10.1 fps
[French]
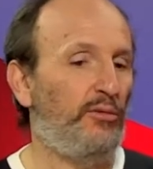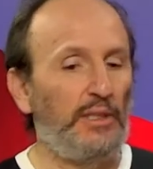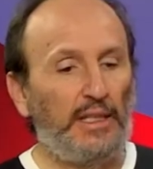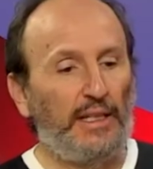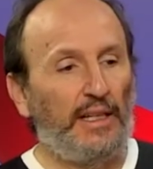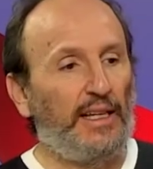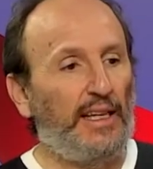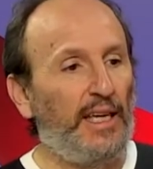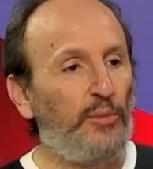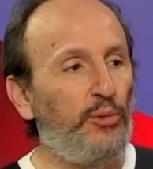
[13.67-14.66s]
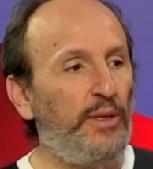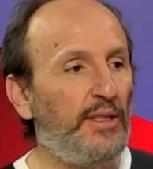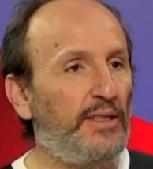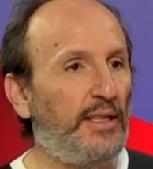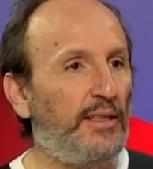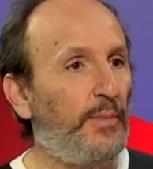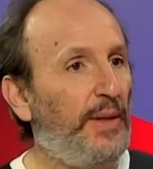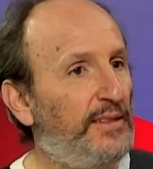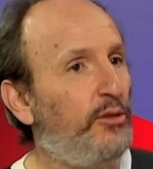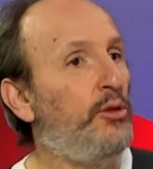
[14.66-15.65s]
Ou... Et puis, c'est
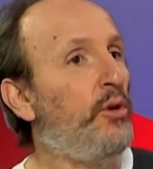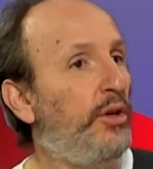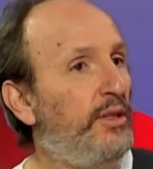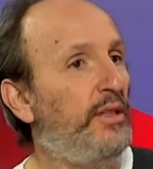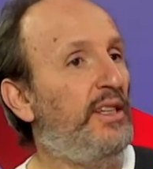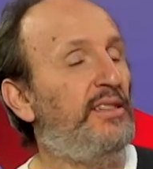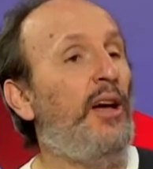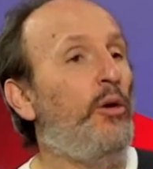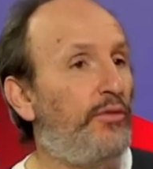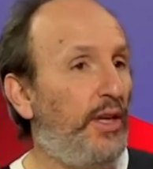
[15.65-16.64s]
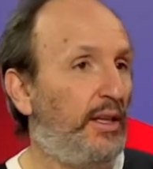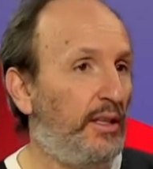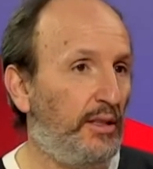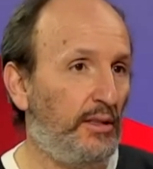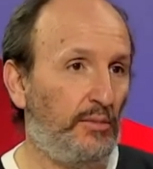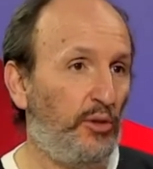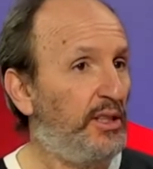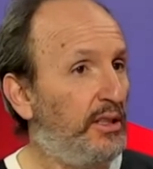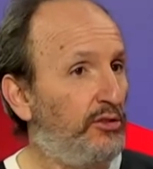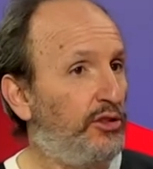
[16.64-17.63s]
passé de mode et ça revient. Mmh. Euh, moi,
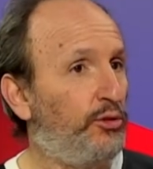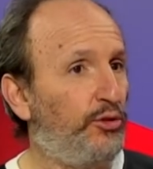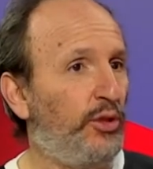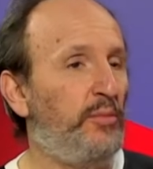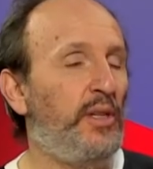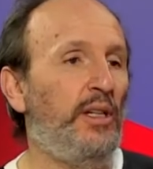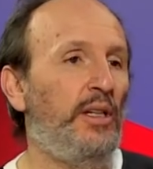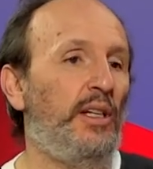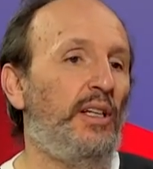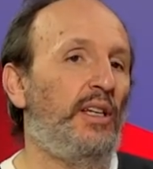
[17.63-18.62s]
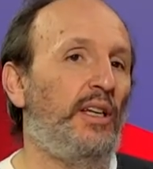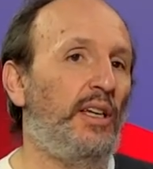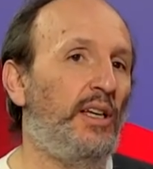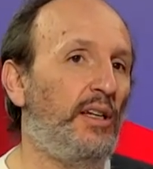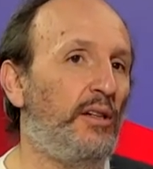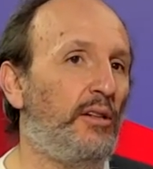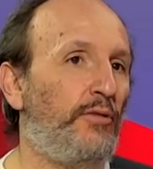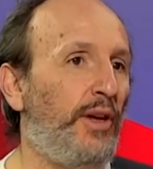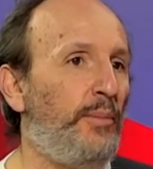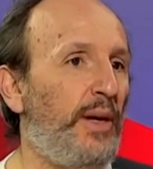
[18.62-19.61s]
j'ai toujours aimé. Mmh. Et euh,
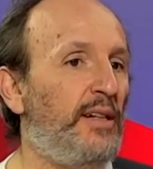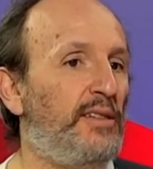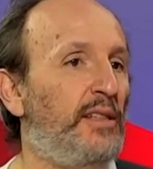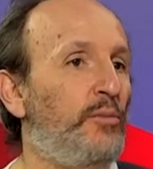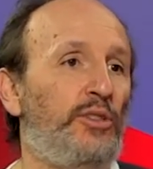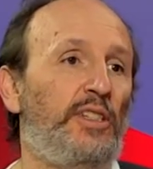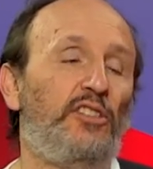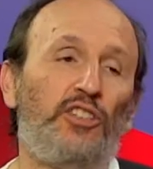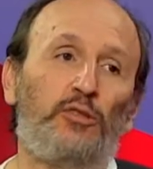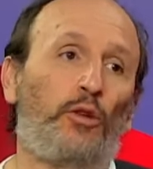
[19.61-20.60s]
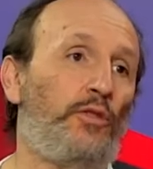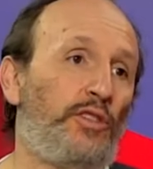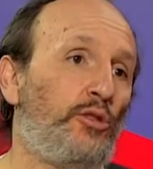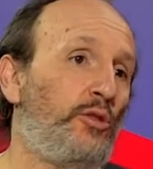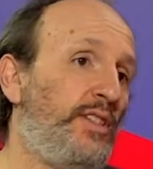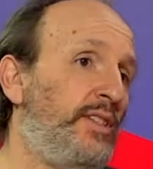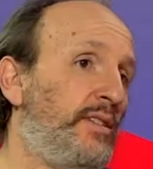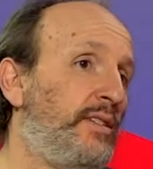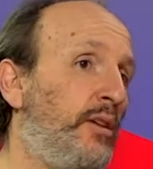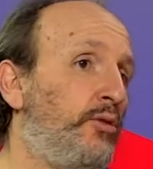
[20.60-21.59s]
faire parler les animaux, c'est déjà ce que faisait
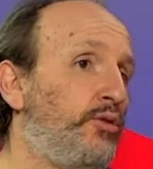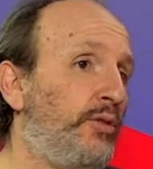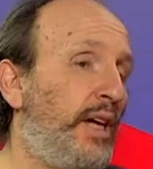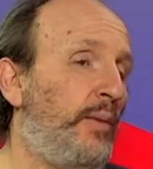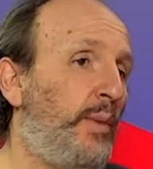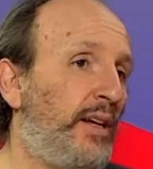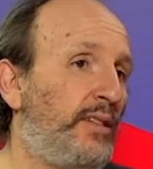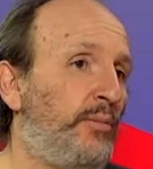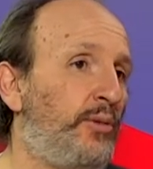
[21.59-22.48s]
Saucisse dans le journal, par exemple.